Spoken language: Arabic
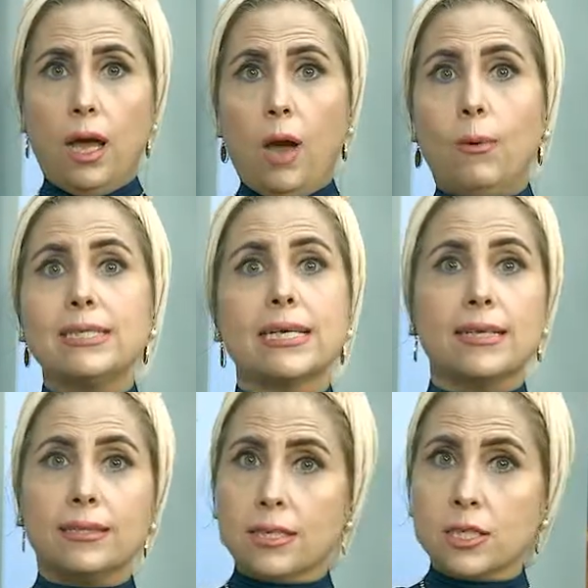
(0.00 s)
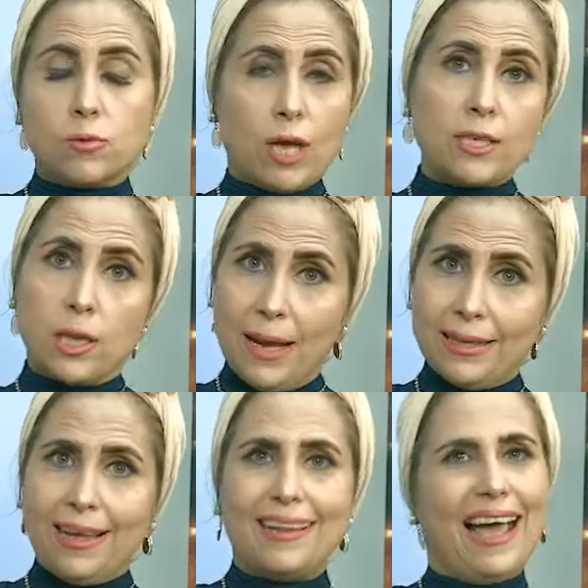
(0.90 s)
هو انتي يا ست انتي مش عايشة معانا
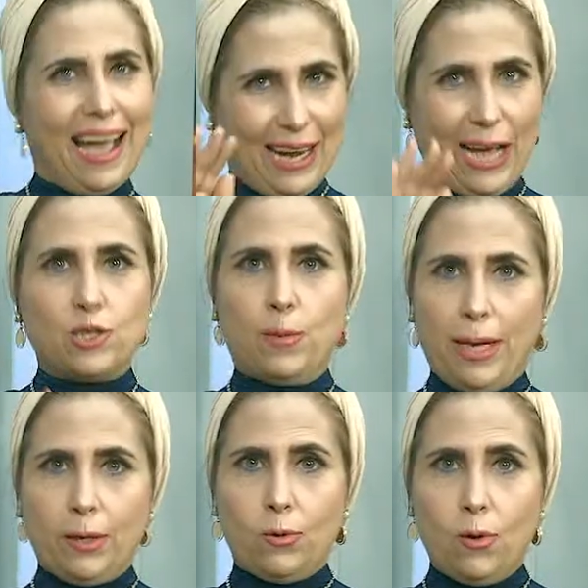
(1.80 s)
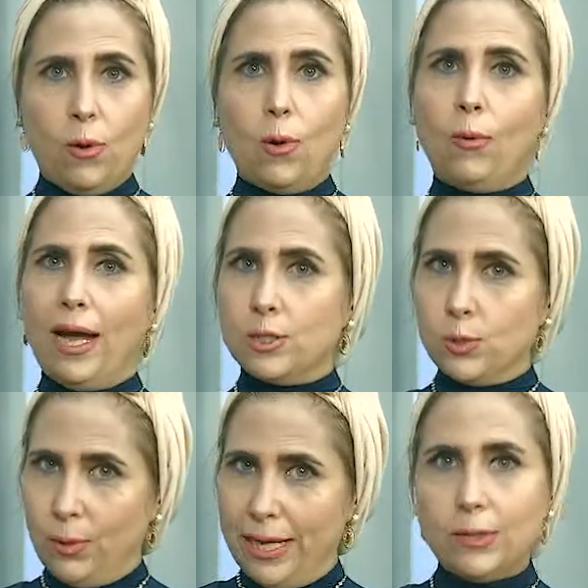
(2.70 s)
لا انا عايشة معاكم وعندي
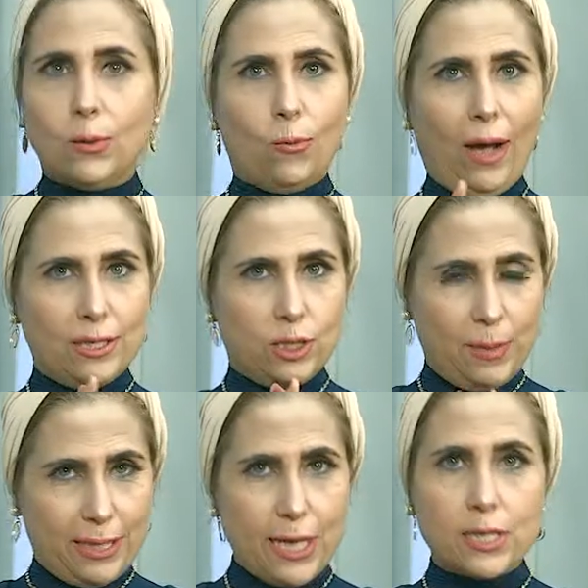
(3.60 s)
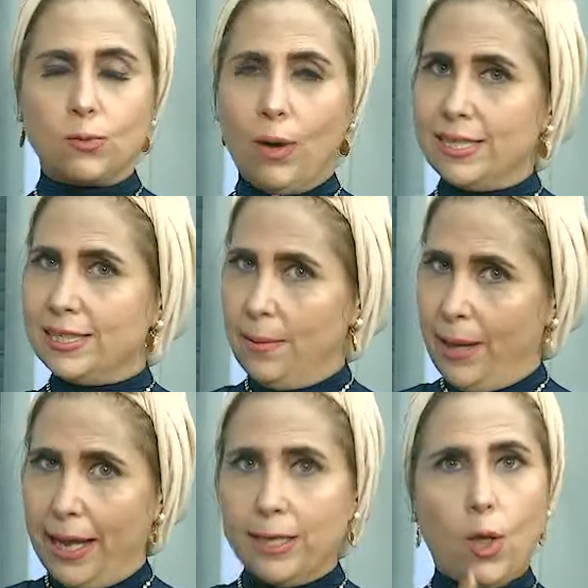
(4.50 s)
ولاد وعندي مدارس وعندي
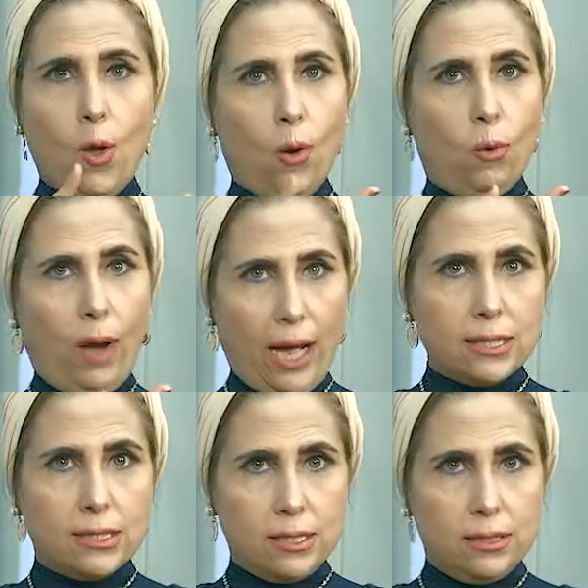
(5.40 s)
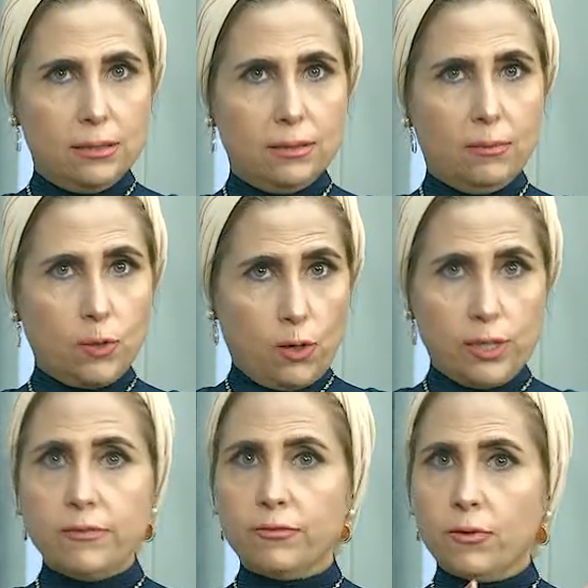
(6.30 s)
جامعات وعندي
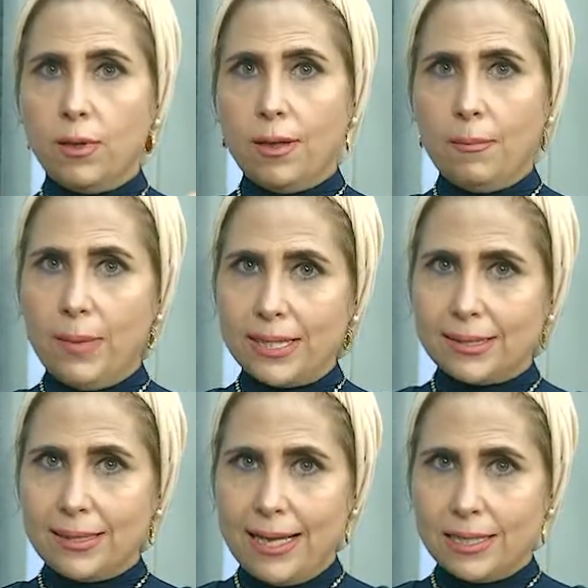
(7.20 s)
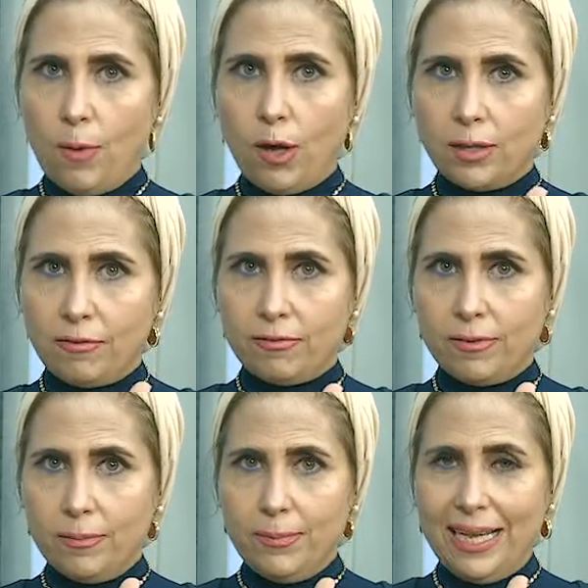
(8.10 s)
مصاريف بس لازم اخطف
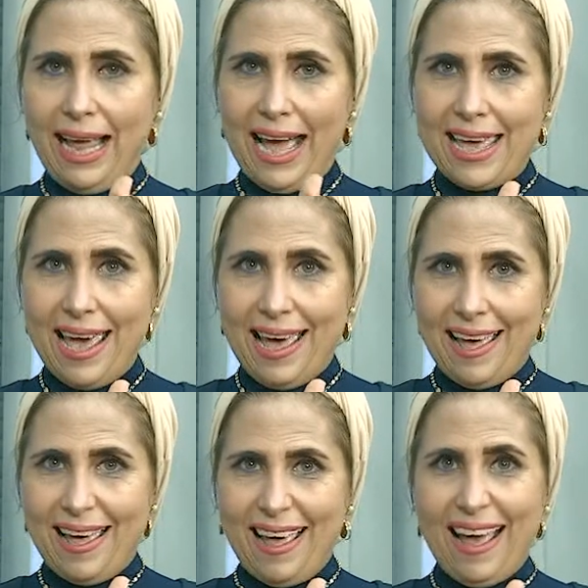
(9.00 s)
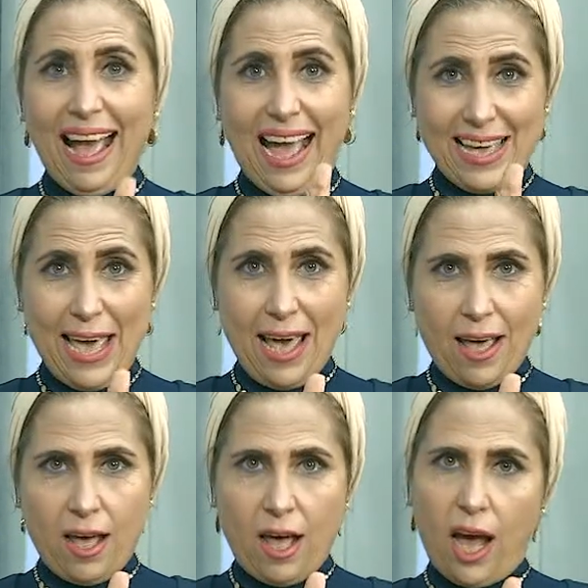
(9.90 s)
من الحياة حياة
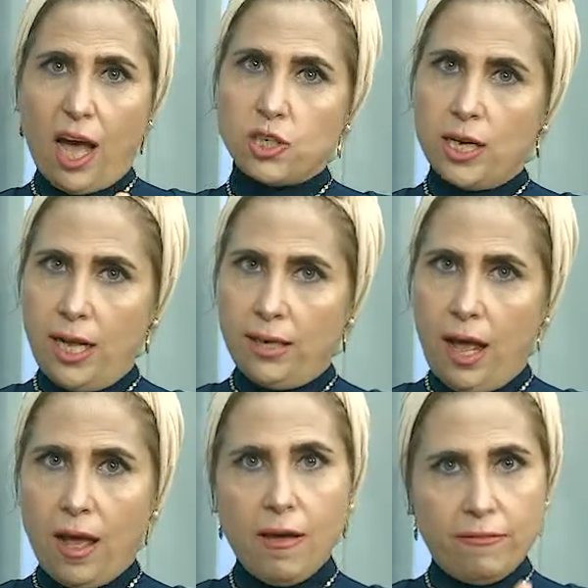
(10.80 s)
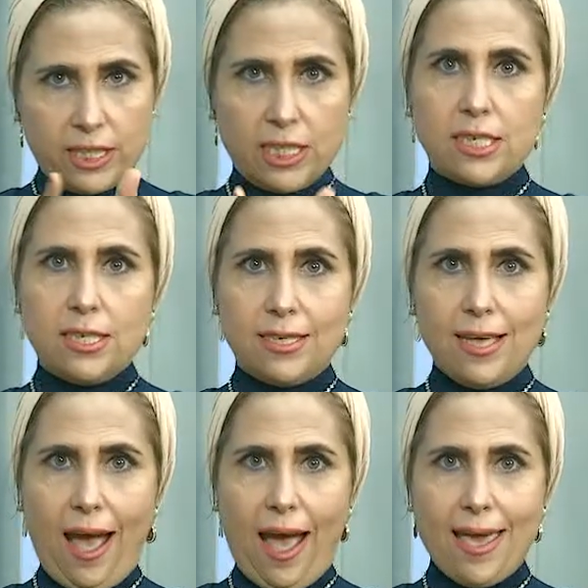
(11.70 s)
عشان احنا في 60 دقيقة
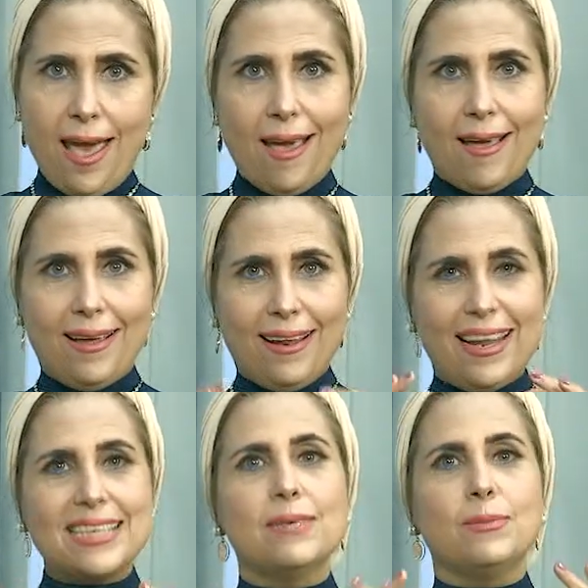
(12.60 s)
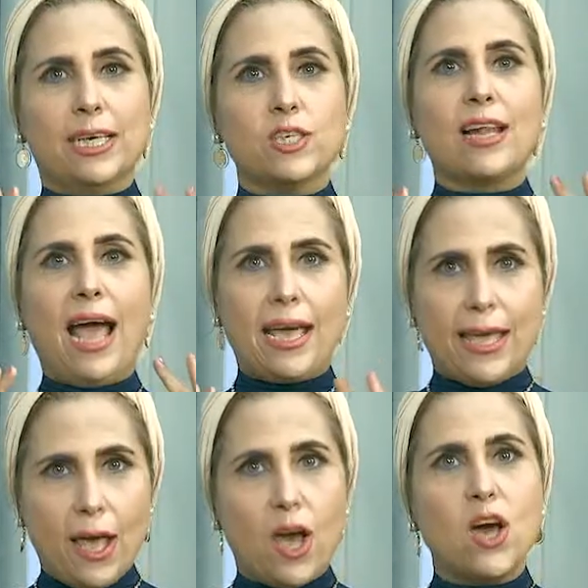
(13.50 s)
حياة لازم نعيش الحياة
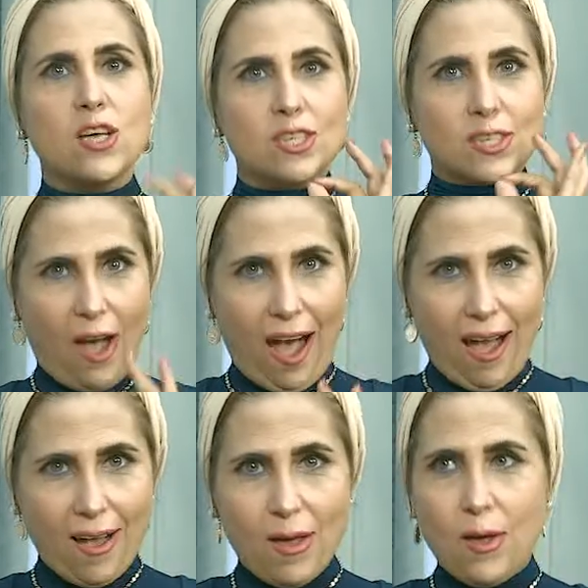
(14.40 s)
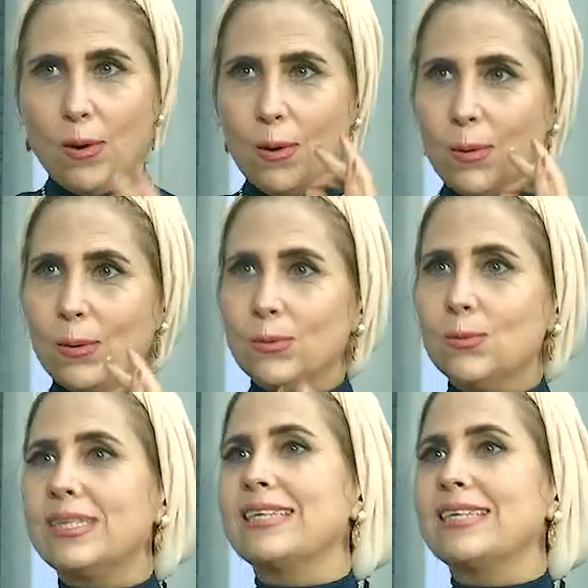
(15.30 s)
صح أستاذ